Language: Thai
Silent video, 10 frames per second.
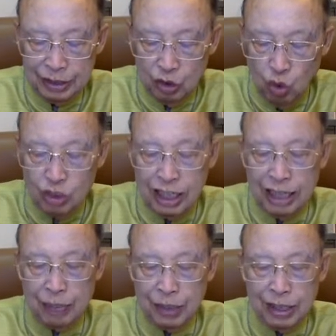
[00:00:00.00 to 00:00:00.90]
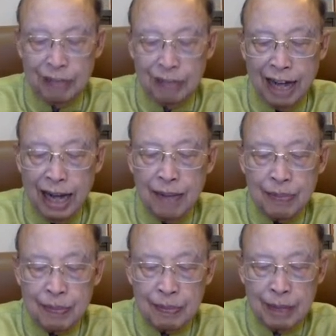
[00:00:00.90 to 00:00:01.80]
ทุกสิ่งนี่เพื่อนอนวะ
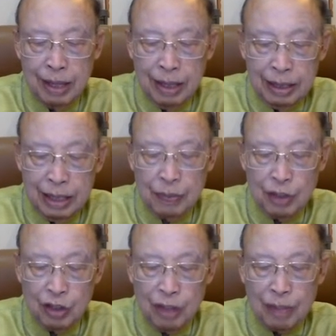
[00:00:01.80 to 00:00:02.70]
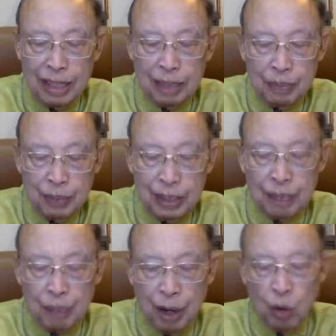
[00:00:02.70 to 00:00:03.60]
ที่พระเจ้านำมานี่เพื่อน
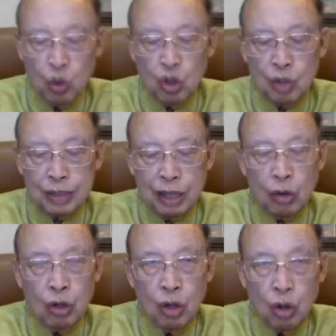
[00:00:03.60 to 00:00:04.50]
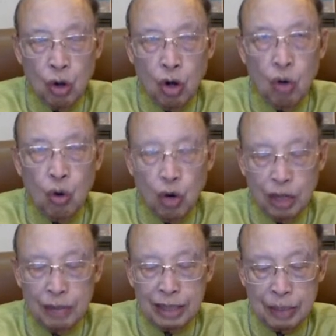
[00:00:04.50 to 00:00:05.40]
พักคุณของพระเจ้าของขวัญ
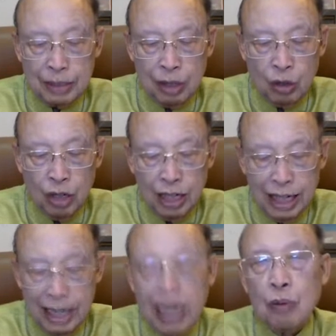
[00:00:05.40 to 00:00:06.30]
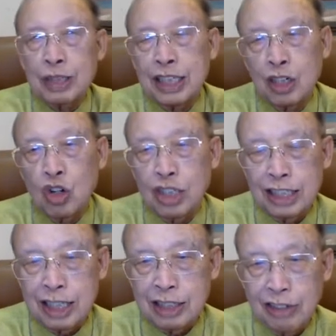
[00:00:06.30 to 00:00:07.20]
มาจากพระเจ้า และข่าวประเสริฐของอาา
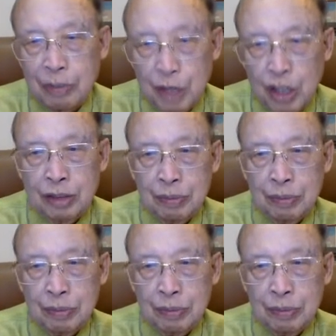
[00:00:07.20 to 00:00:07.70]
จักรสวรรค์พี่น้อง